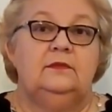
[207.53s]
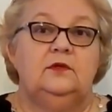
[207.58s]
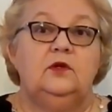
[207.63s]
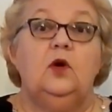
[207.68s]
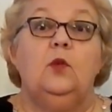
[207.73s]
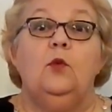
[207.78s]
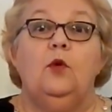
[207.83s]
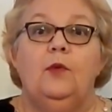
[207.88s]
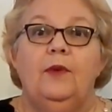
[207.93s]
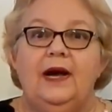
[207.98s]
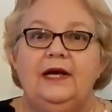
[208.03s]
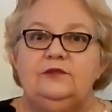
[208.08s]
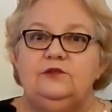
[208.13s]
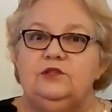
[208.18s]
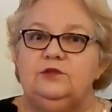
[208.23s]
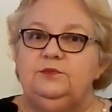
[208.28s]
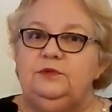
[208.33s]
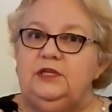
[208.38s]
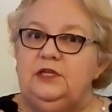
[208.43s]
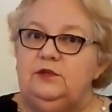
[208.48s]
como
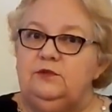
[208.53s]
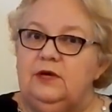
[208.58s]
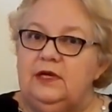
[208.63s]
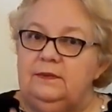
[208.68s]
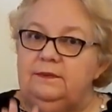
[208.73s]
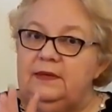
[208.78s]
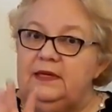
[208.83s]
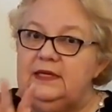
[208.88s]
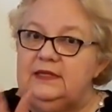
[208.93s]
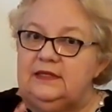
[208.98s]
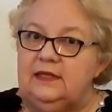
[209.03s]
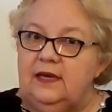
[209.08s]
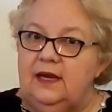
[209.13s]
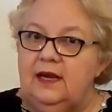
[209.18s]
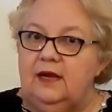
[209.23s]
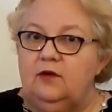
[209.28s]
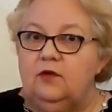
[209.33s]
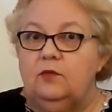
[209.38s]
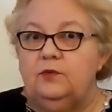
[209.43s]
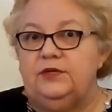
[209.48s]
vaso espiritual para
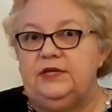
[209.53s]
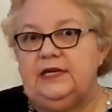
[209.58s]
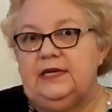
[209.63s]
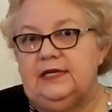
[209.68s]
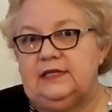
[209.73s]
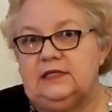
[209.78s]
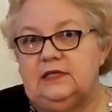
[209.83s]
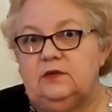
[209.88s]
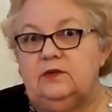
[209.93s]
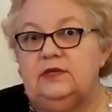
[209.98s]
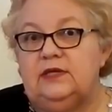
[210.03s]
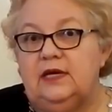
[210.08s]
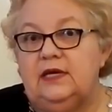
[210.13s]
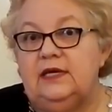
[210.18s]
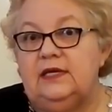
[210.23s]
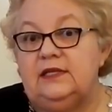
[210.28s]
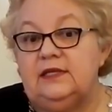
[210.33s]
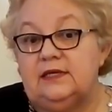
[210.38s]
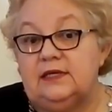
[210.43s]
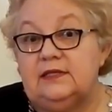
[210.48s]
comunicarse con la
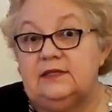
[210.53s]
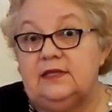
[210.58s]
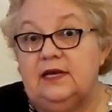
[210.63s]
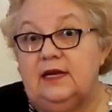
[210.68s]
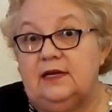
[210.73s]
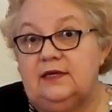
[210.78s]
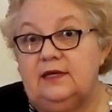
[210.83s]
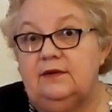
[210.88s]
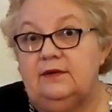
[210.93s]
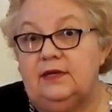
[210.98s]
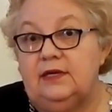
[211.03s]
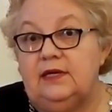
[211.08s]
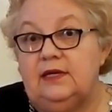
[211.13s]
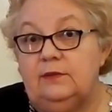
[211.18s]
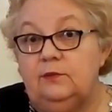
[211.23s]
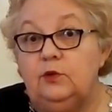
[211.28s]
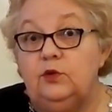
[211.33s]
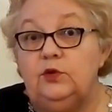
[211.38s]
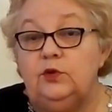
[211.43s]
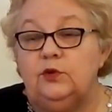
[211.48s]
gente que está aquí en
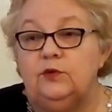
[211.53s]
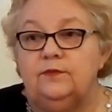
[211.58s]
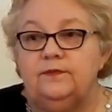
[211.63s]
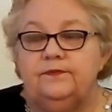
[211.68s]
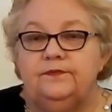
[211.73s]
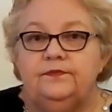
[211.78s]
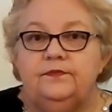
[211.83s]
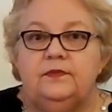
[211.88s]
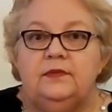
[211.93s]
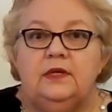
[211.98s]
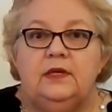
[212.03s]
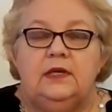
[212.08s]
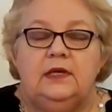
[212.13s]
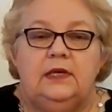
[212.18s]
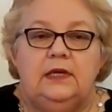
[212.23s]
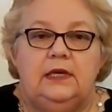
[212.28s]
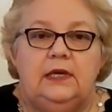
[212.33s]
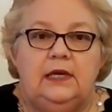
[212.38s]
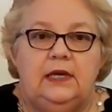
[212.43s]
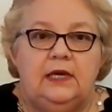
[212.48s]
el mundo.
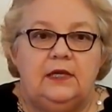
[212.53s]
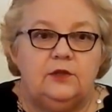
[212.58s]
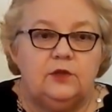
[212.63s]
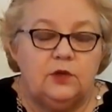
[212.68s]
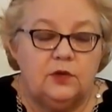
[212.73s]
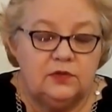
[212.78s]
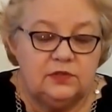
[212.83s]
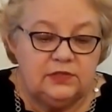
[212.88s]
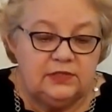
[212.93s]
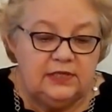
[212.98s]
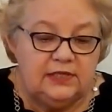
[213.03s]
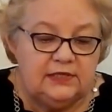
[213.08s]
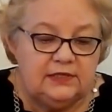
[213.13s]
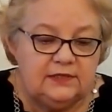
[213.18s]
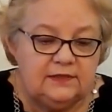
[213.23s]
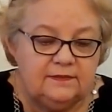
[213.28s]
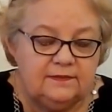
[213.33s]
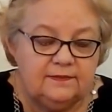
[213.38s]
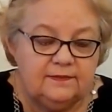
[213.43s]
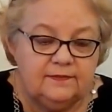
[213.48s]

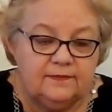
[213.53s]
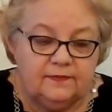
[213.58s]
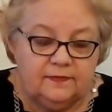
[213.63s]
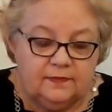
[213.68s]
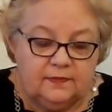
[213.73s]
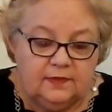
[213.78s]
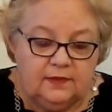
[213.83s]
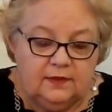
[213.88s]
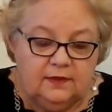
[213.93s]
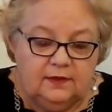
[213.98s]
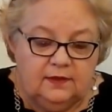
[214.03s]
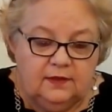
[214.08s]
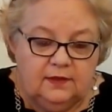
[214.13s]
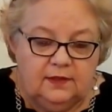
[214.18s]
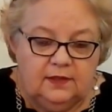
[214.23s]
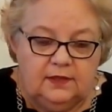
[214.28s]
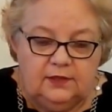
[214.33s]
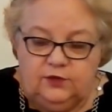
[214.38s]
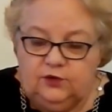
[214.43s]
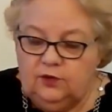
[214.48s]
Entonces,
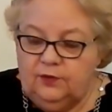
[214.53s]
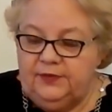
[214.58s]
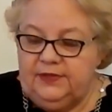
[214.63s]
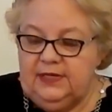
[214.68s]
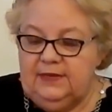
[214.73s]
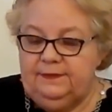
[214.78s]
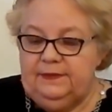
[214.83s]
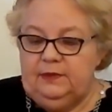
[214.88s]
yo voy a